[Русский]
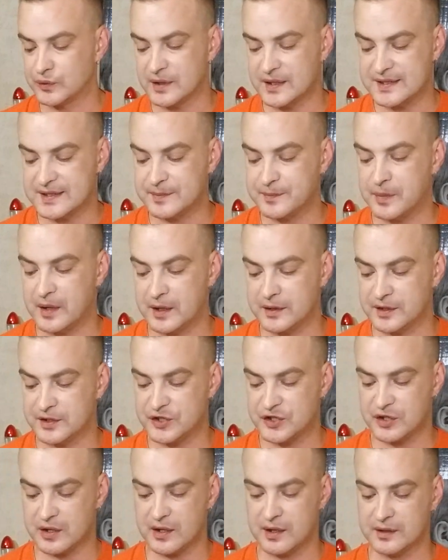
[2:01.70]
у нас
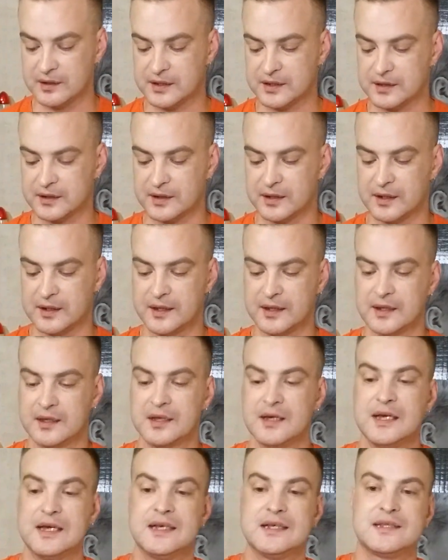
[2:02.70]
баночка, она
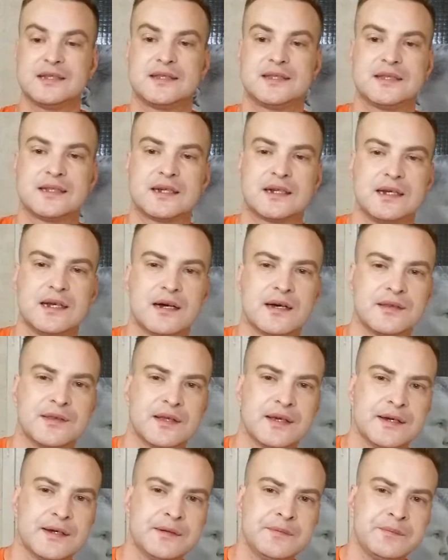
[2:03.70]
такая
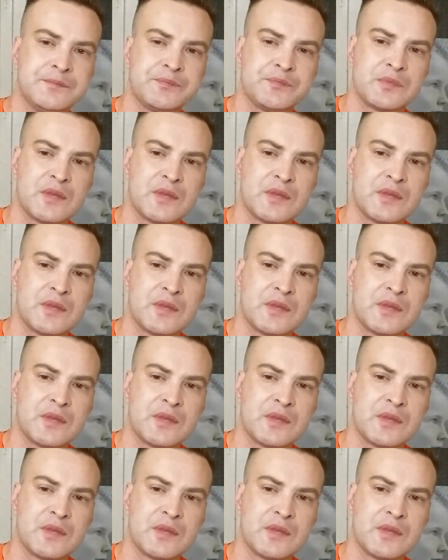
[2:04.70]
стеклянная.